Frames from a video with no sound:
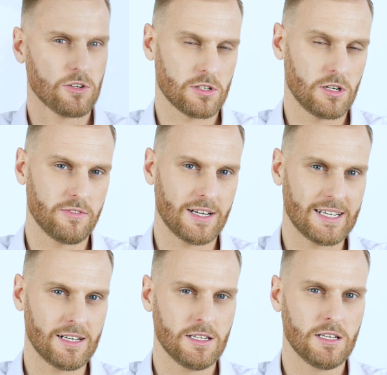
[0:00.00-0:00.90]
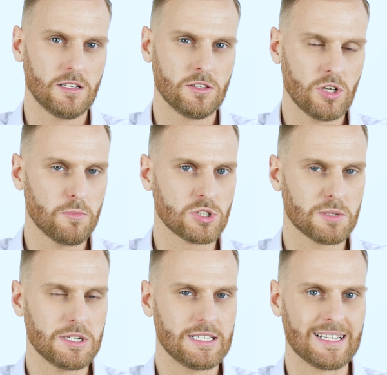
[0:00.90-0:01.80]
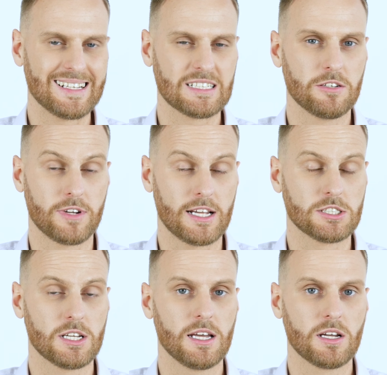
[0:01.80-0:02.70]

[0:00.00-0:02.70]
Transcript: i kontrolowana, to może być dla nas wręcz